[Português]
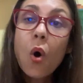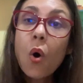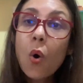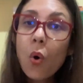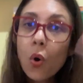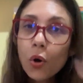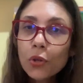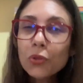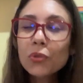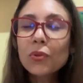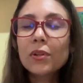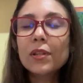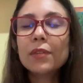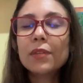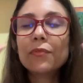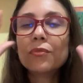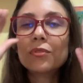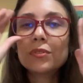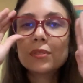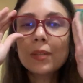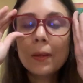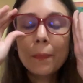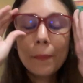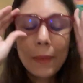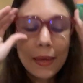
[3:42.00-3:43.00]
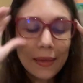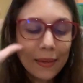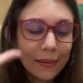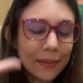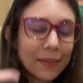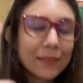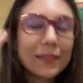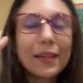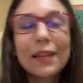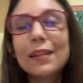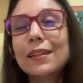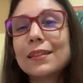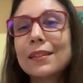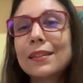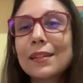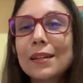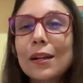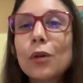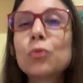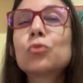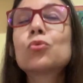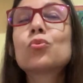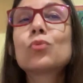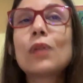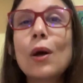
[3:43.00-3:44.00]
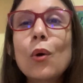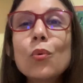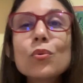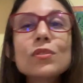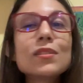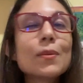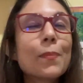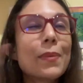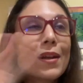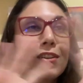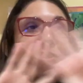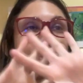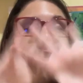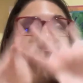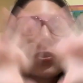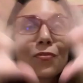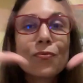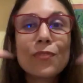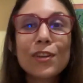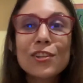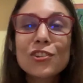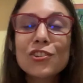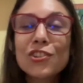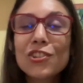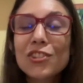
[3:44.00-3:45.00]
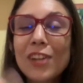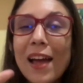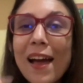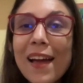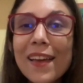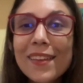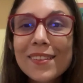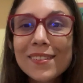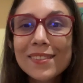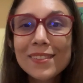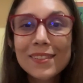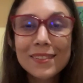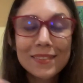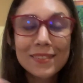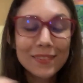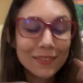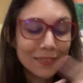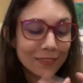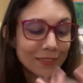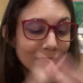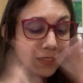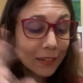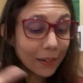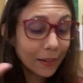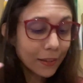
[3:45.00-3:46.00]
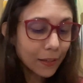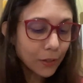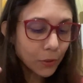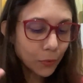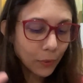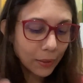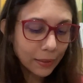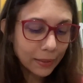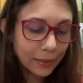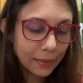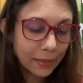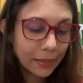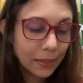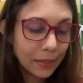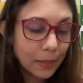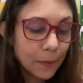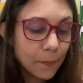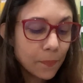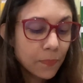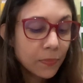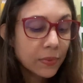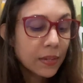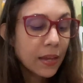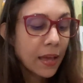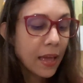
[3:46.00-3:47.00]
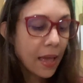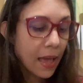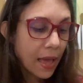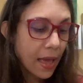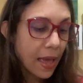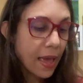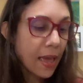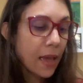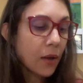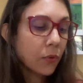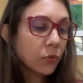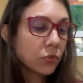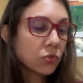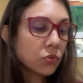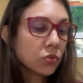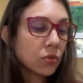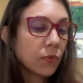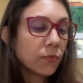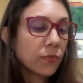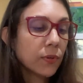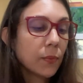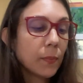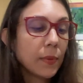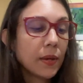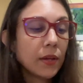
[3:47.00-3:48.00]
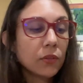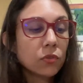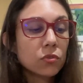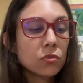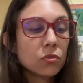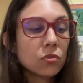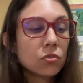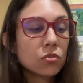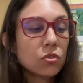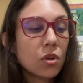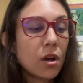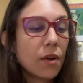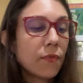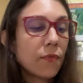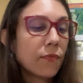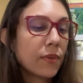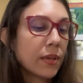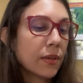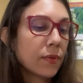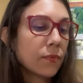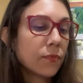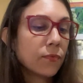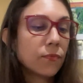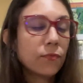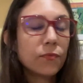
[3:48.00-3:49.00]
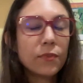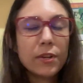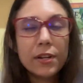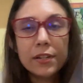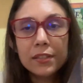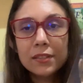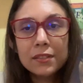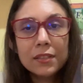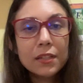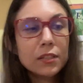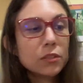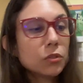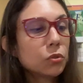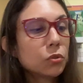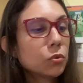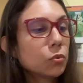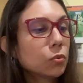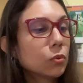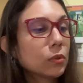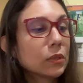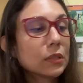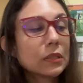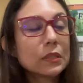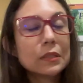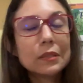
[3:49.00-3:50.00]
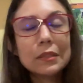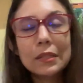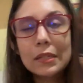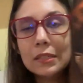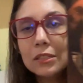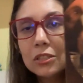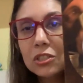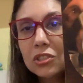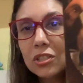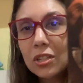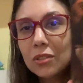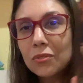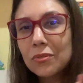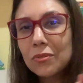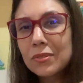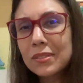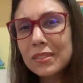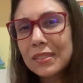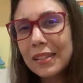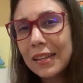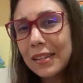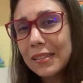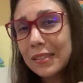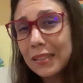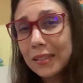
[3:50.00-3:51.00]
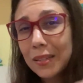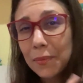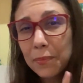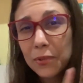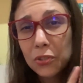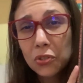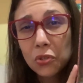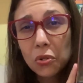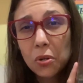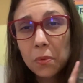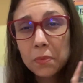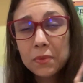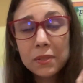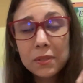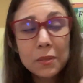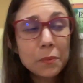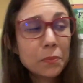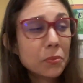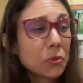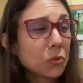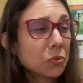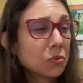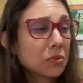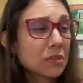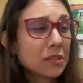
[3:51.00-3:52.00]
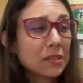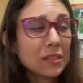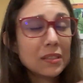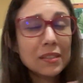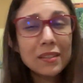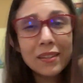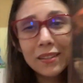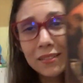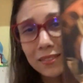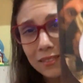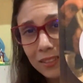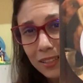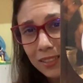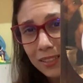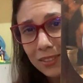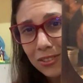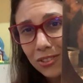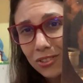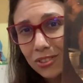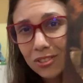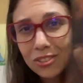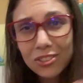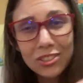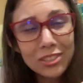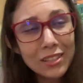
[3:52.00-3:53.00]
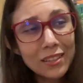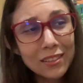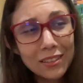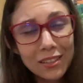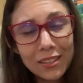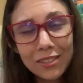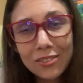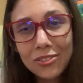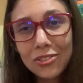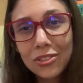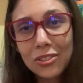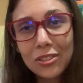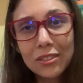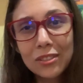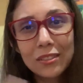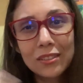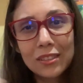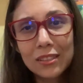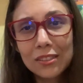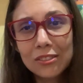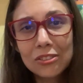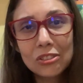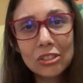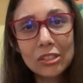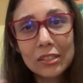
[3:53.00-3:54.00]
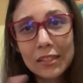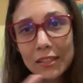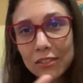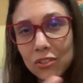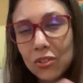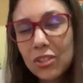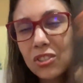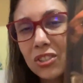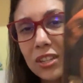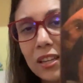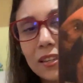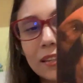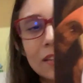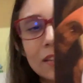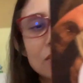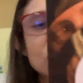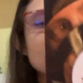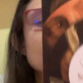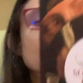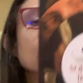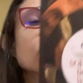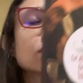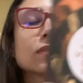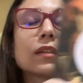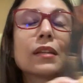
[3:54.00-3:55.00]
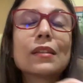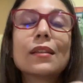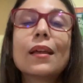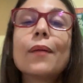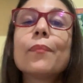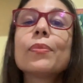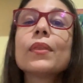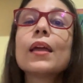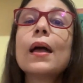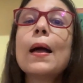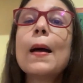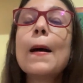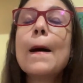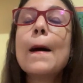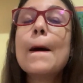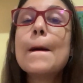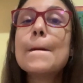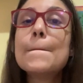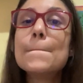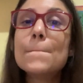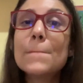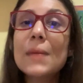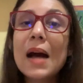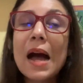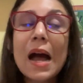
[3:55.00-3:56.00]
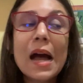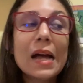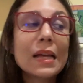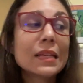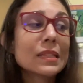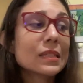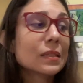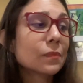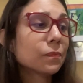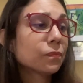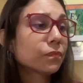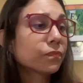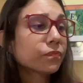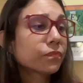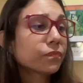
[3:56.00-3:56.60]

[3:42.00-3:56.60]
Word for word: Outro livro também aqui da literatura russa para a gente fechar esse, esse, trio aqui é Os Sofrimentos do Jovem Werther, do Goethe. Eu não sei exatamente como se pronuncia, Goethe, acho que é Goethe, Goethe, Goethe, acho que é Goethe, não sei, né? Mas